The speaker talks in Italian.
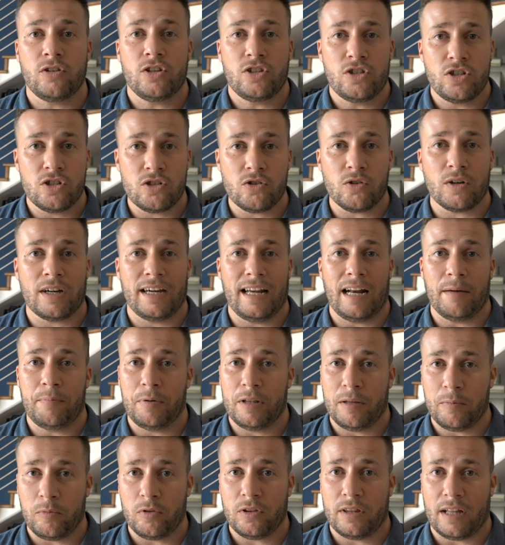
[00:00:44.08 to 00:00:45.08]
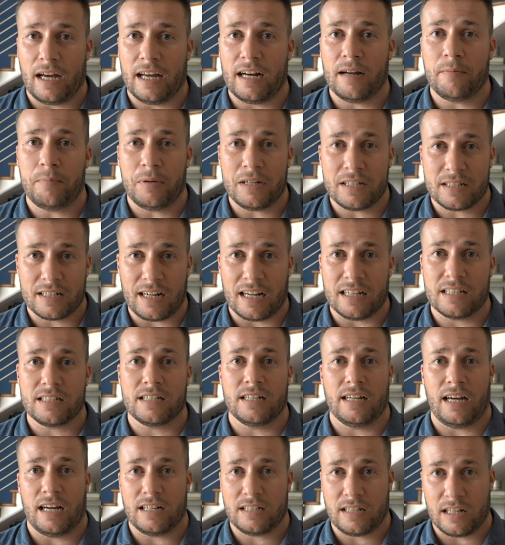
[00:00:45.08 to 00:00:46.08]
deciso che la pedemontana
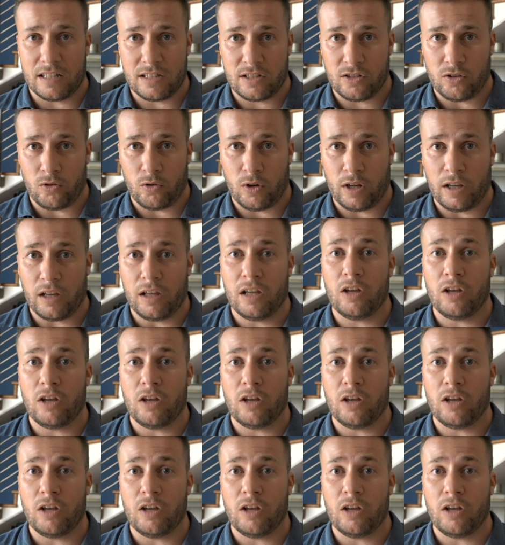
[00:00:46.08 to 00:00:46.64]
passasse a San Zenone.